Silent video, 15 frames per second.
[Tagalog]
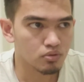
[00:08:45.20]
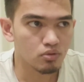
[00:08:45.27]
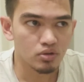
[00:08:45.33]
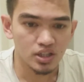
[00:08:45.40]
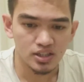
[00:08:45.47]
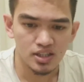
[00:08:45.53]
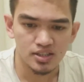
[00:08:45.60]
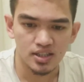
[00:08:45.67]

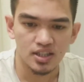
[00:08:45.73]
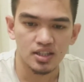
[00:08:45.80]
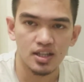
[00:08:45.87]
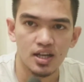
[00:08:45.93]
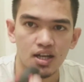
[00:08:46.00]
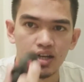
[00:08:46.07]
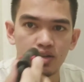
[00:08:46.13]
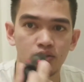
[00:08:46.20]
kung
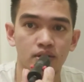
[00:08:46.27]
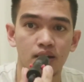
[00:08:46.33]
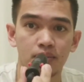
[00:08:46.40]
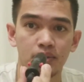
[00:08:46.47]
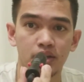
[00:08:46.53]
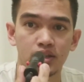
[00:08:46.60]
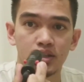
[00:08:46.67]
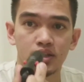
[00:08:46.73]
nagsasalita kayo
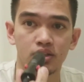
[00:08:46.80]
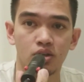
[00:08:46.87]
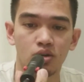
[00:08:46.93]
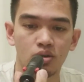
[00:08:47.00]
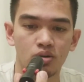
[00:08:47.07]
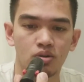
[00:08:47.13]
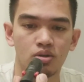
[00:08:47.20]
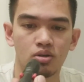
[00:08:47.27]
gamit nito,
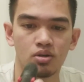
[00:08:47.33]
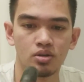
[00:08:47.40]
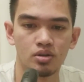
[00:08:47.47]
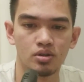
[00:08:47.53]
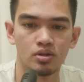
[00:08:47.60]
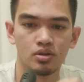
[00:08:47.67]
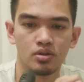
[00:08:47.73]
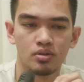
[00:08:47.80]

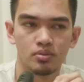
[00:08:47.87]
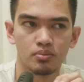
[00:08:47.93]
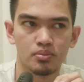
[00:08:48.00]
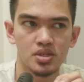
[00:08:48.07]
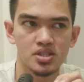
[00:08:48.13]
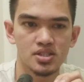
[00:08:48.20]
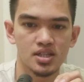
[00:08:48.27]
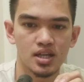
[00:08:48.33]

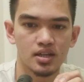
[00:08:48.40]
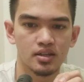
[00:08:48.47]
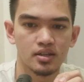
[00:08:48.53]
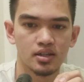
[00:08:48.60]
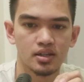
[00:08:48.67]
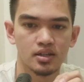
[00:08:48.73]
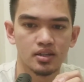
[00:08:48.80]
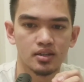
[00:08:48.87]
minsan,
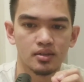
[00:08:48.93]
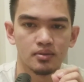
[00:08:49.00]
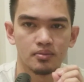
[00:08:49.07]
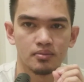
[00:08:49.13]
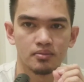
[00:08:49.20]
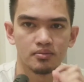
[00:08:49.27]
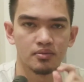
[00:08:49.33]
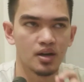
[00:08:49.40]

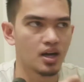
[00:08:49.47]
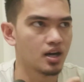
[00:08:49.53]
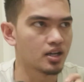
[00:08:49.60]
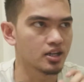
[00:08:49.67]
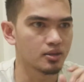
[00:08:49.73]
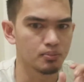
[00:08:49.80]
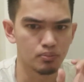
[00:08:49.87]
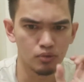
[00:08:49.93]

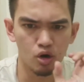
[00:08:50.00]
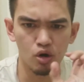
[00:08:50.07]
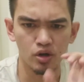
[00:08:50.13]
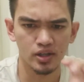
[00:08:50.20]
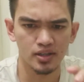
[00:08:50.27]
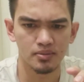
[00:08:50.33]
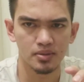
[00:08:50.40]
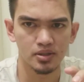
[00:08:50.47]
ma ah,
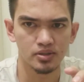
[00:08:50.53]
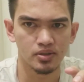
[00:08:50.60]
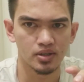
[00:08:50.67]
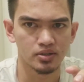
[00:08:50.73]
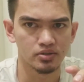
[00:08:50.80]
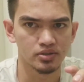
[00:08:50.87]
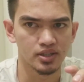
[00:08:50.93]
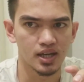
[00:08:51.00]
okay naman yung
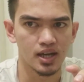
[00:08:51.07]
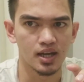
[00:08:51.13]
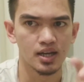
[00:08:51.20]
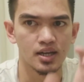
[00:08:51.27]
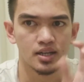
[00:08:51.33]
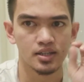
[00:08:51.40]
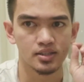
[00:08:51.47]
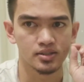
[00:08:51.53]
ano niya.
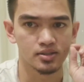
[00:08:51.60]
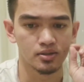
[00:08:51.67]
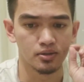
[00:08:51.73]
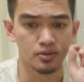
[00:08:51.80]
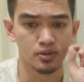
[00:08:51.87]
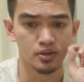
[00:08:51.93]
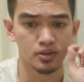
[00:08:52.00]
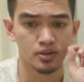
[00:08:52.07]
So,